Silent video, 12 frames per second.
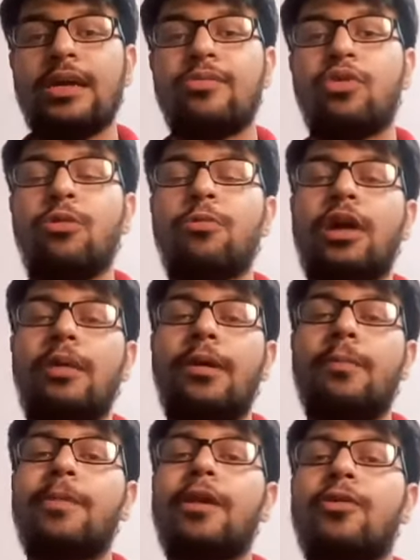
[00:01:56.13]
वो
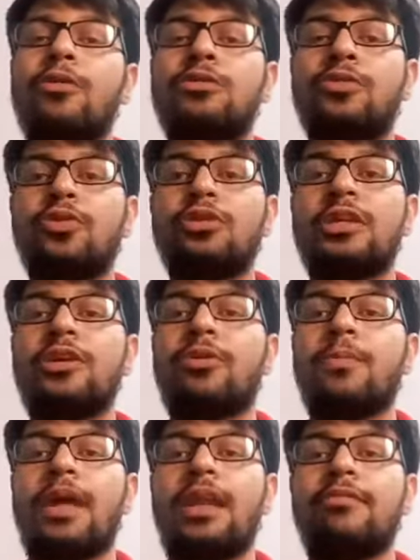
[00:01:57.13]
खबर बिल्कुल झूठ थी
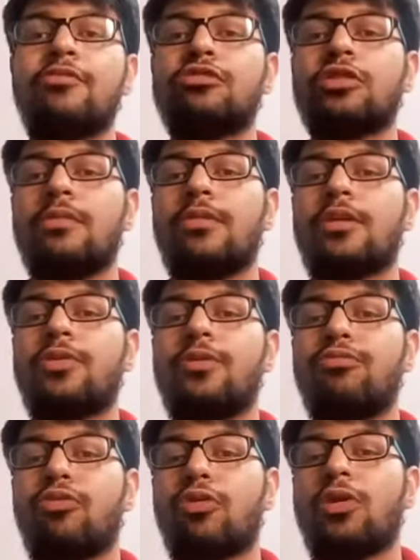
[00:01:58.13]
और मैंने भी उस खबर
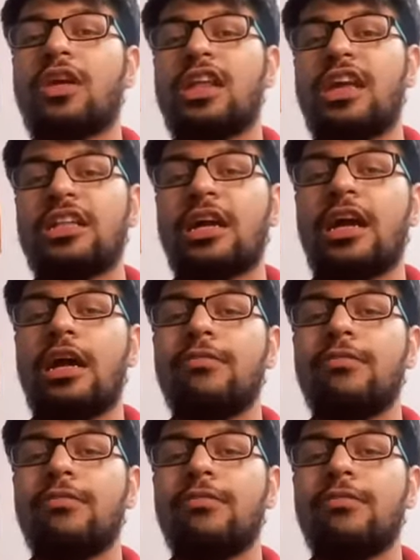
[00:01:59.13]
को फॉलो किया था